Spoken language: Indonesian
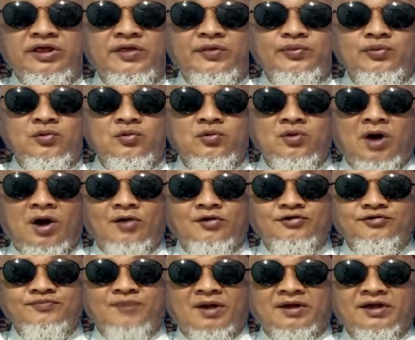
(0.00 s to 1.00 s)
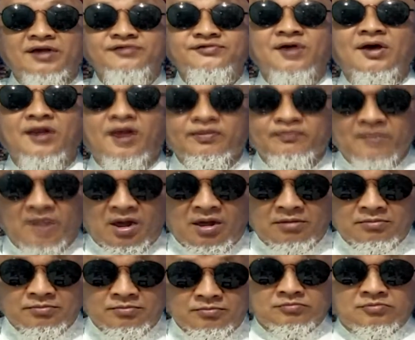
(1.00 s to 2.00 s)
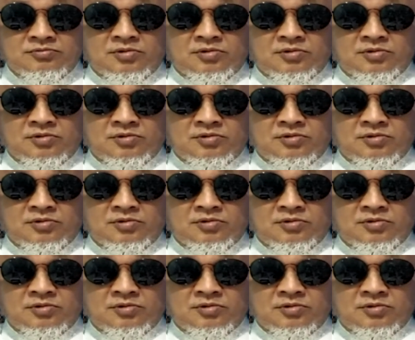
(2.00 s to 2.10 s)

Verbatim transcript: itu harus pakai syarat, Mbah.